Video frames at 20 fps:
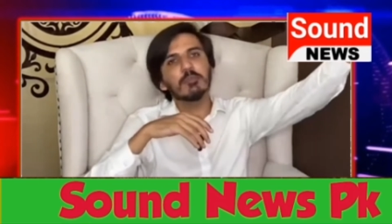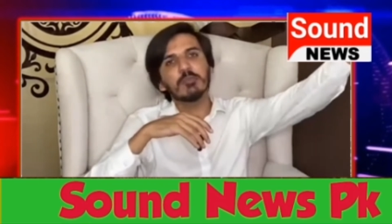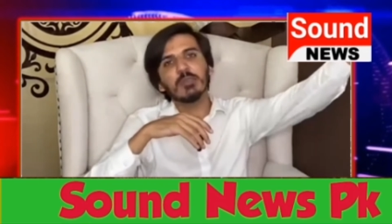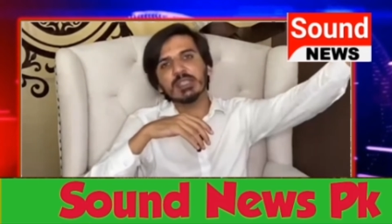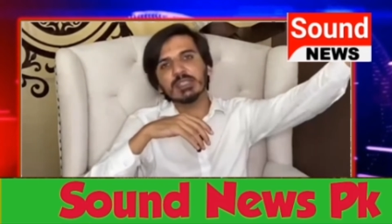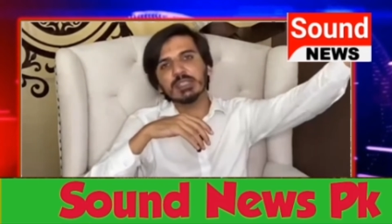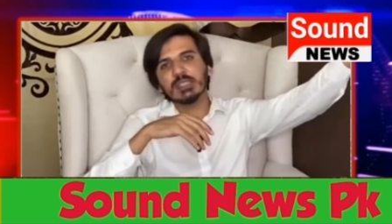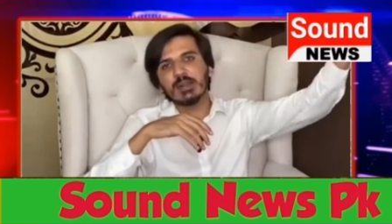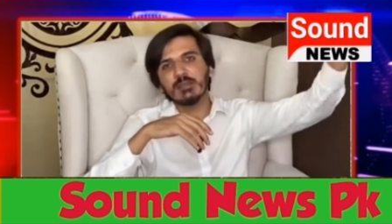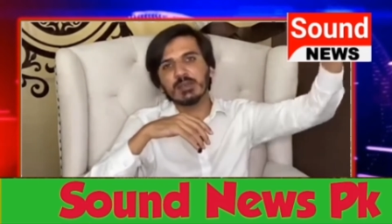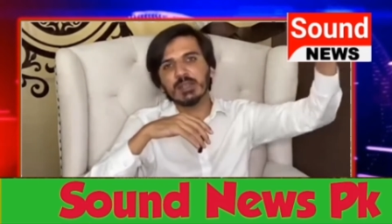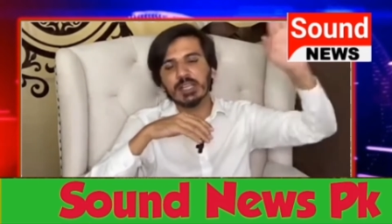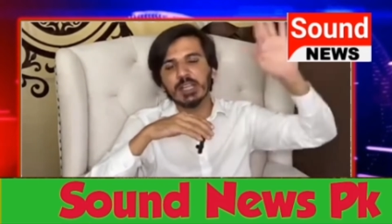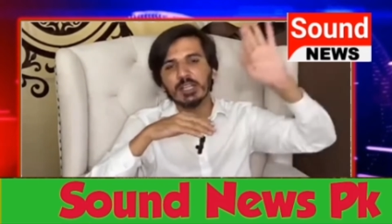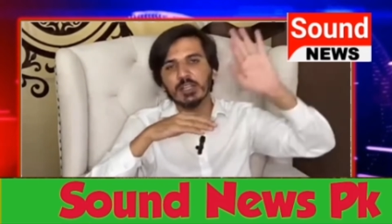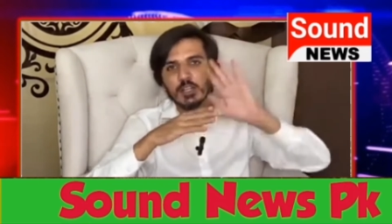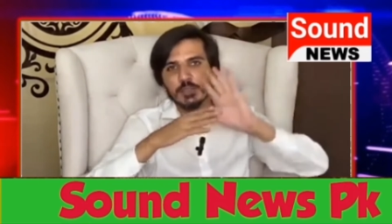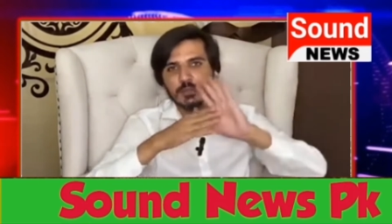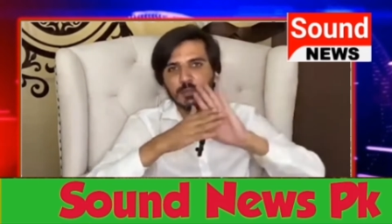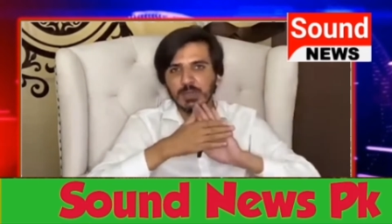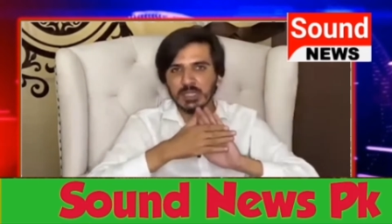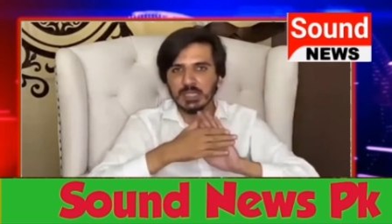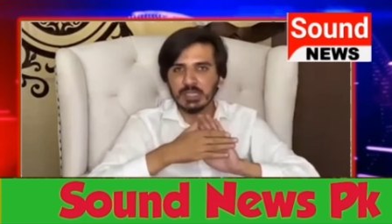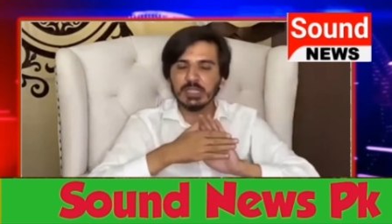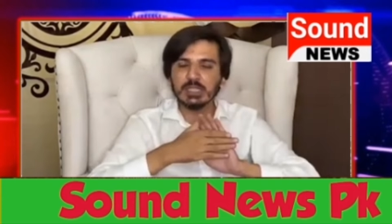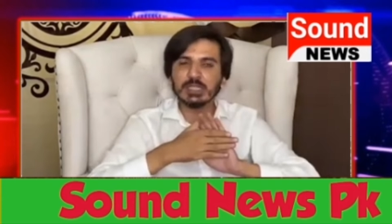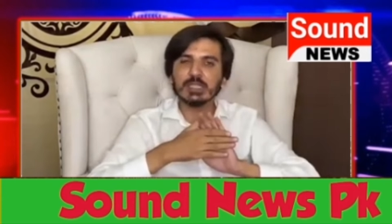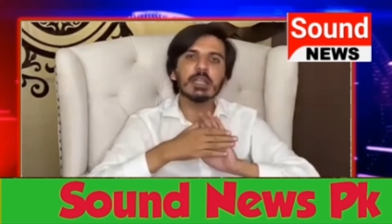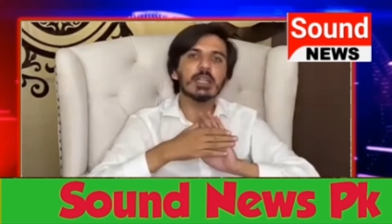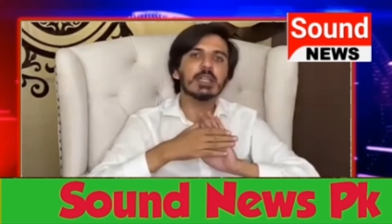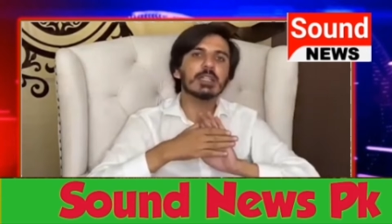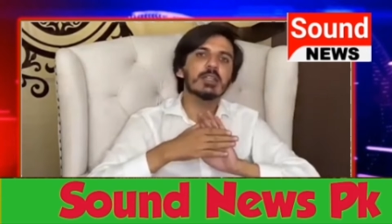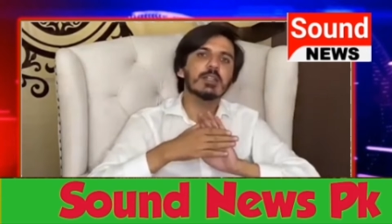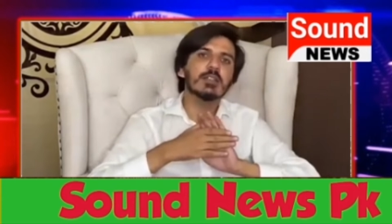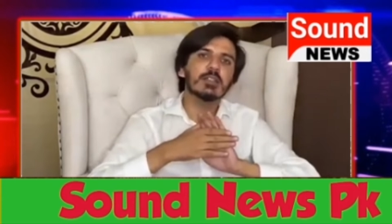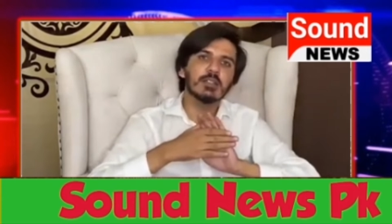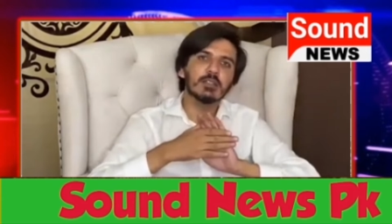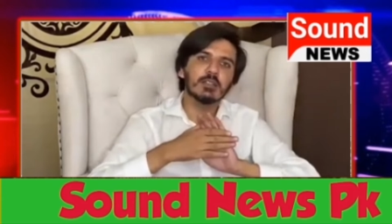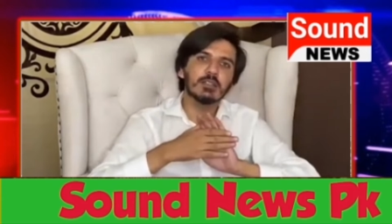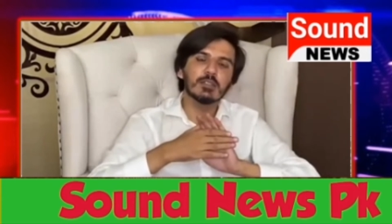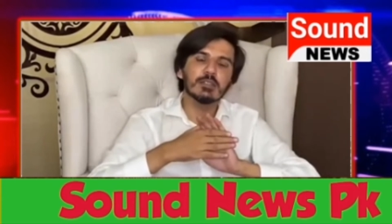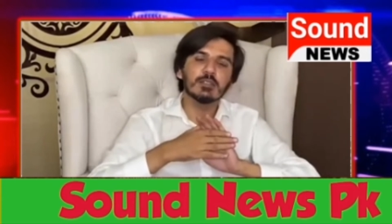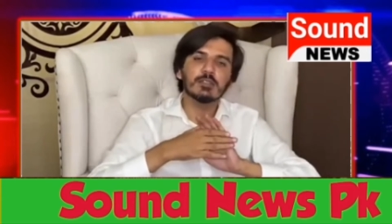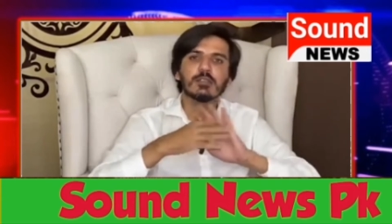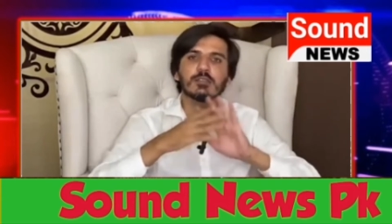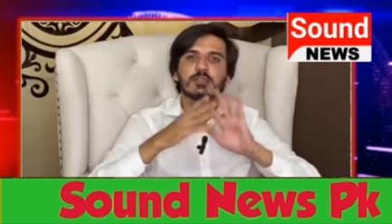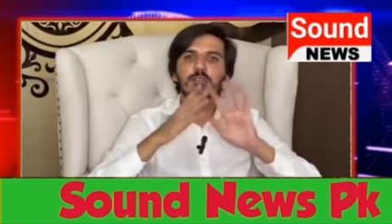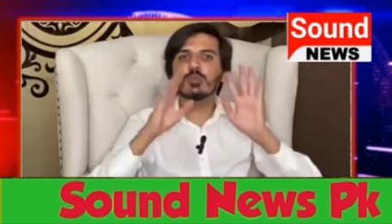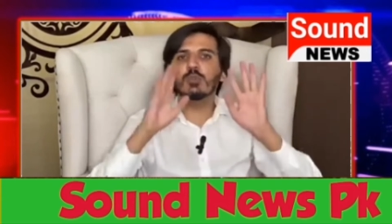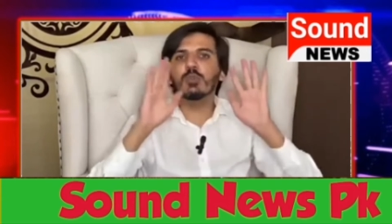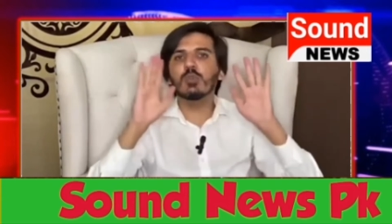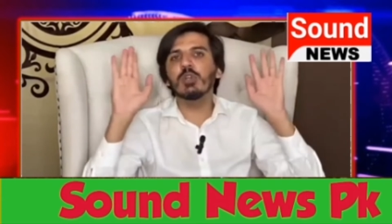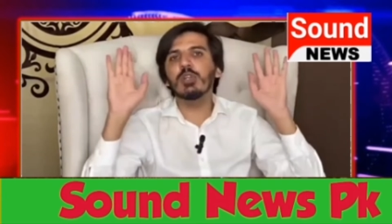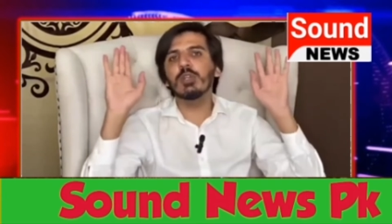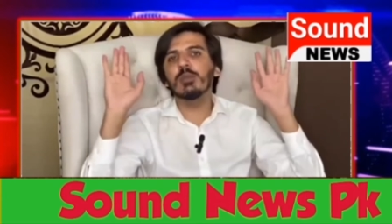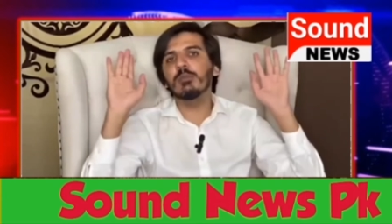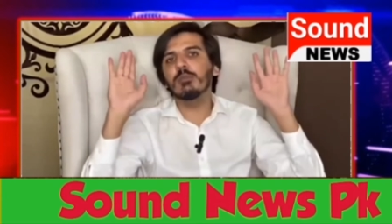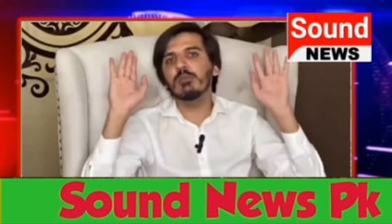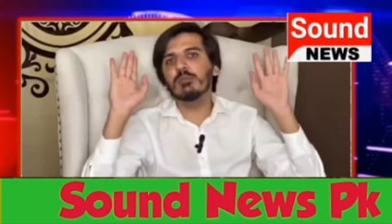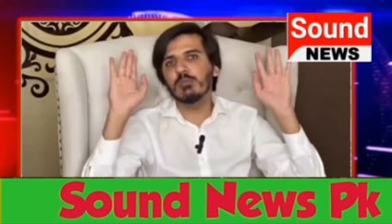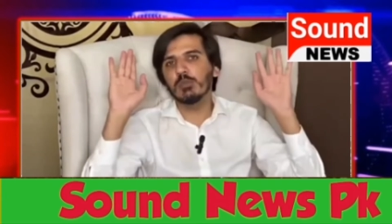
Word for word: मैं इस्लामाबाद हाईकोर्ट में बेल लेने गया था कोई